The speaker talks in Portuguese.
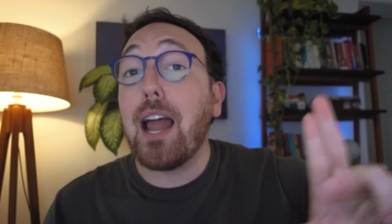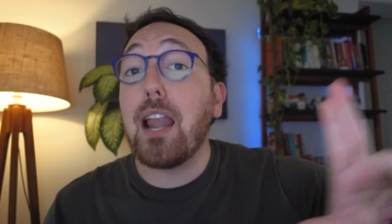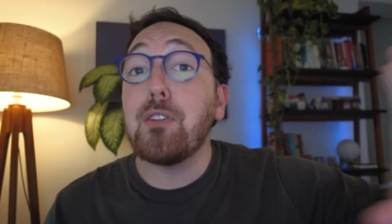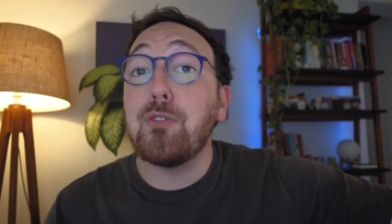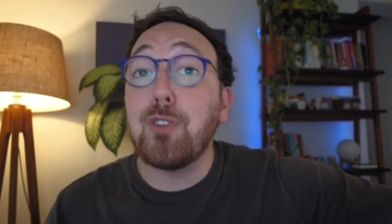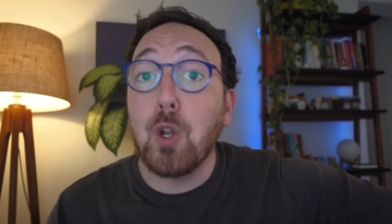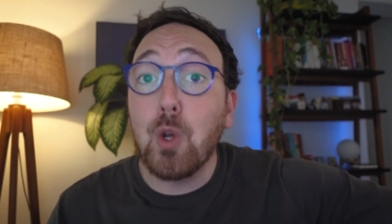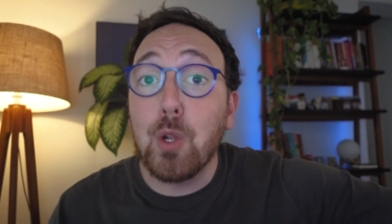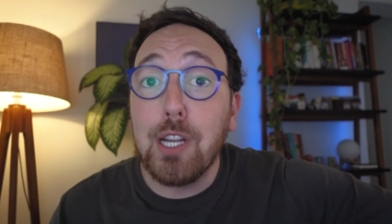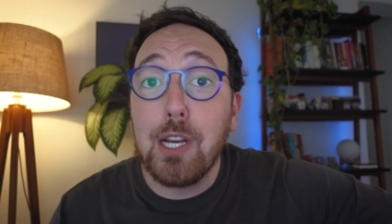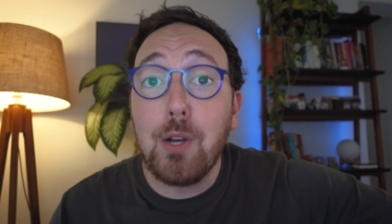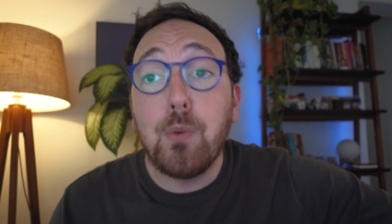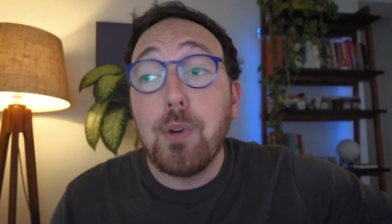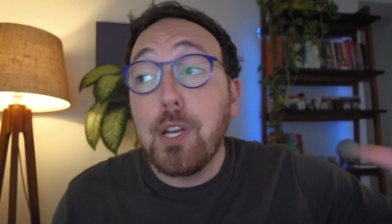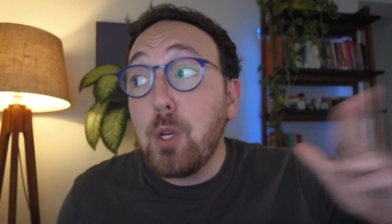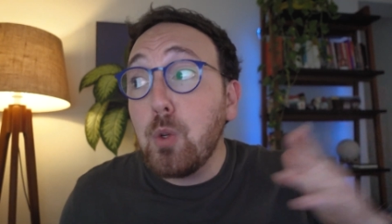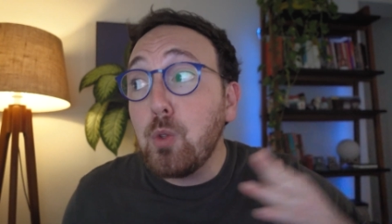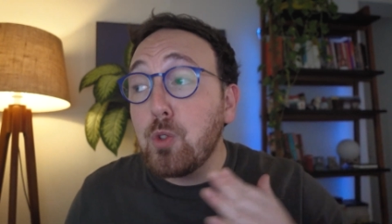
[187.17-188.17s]
Ela falou
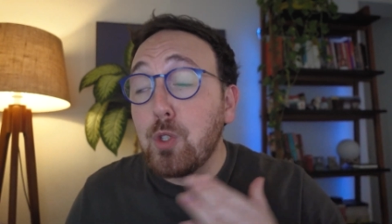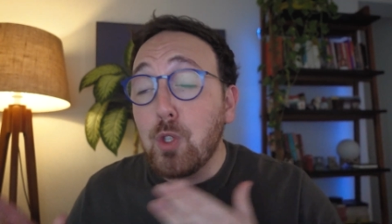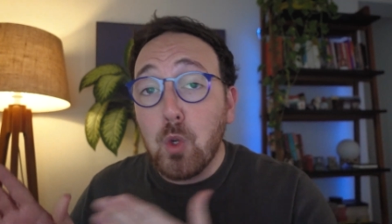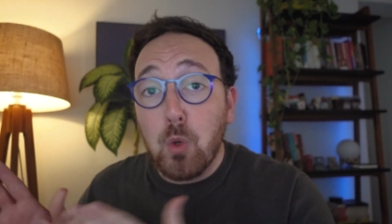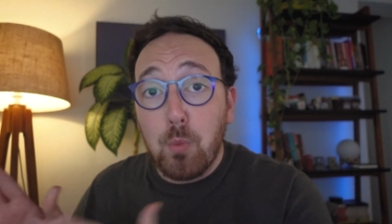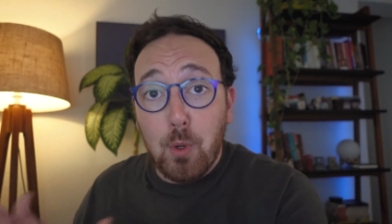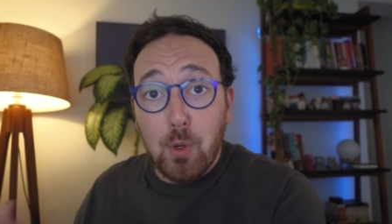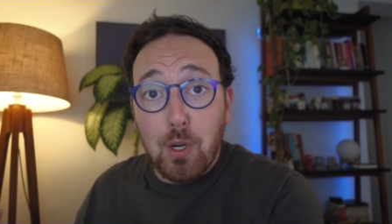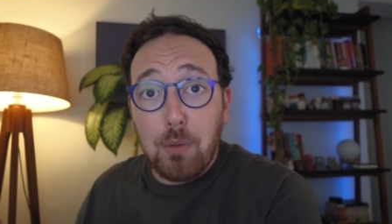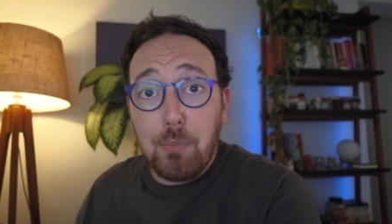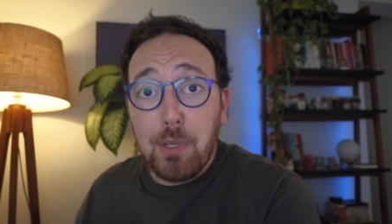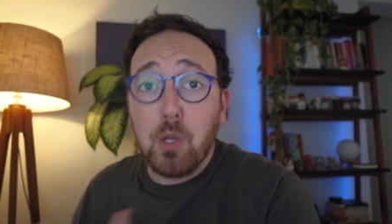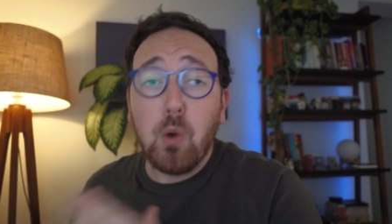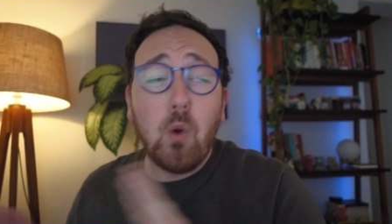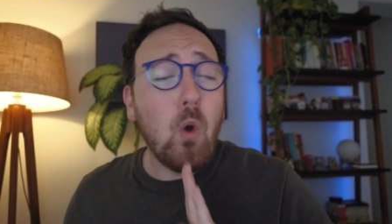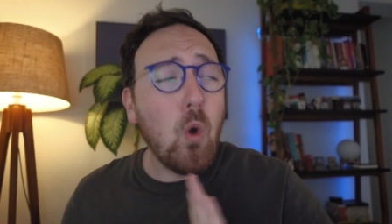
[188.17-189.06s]
não, eu sigo o meu caminho.